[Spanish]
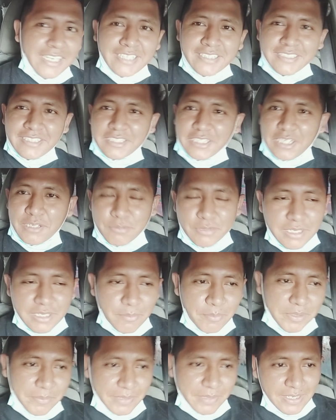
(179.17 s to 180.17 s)
Ya
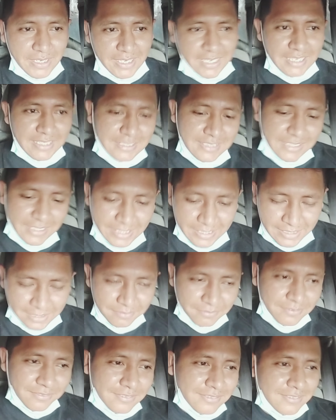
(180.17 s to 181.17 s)
encerramos la primera
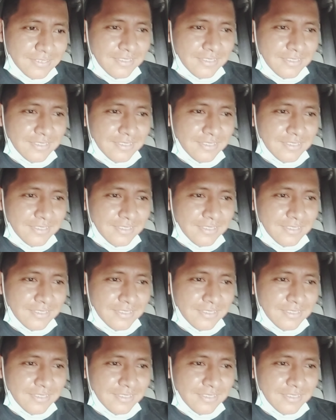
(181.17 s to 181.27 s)
casera.